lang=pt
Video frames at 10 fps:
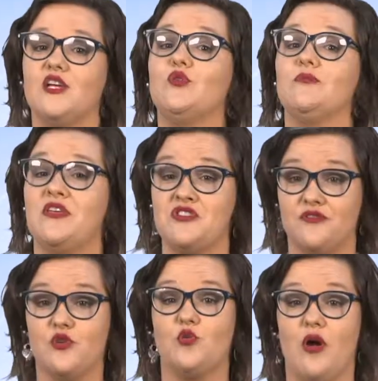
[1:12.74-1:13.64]
No ambiente
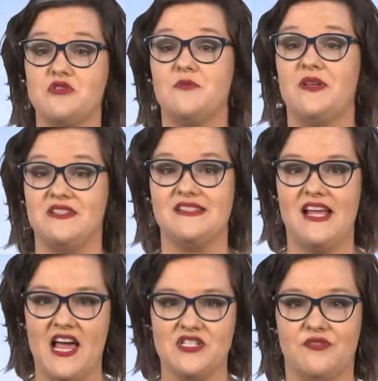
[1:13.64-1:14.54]
virtual de
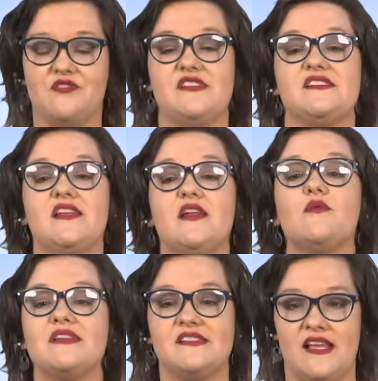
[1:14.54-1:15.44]
aprendizagem, vocês
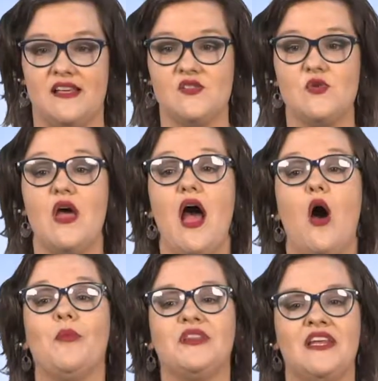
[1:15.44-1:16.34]
terão acesso
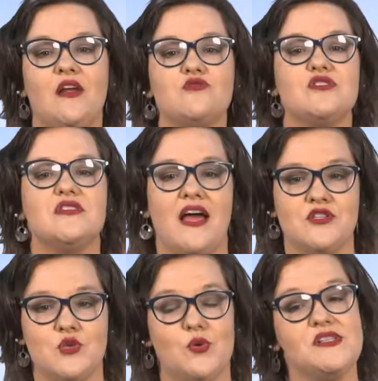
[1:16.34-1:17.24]
ao material
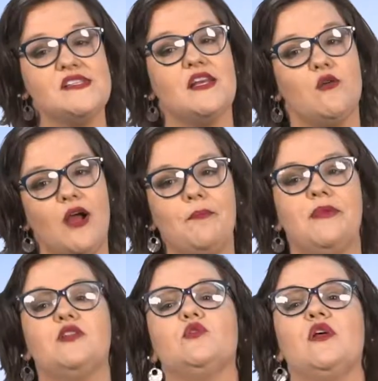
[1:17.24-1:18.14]
didático, que será um
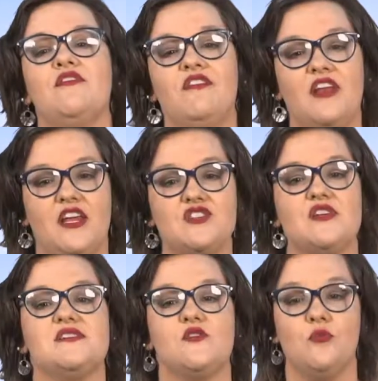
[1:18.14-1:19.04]
capítulo referente
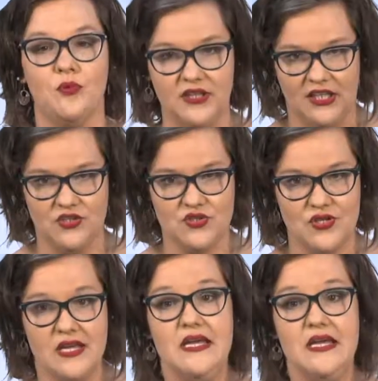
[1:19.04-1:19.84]
a esse componente.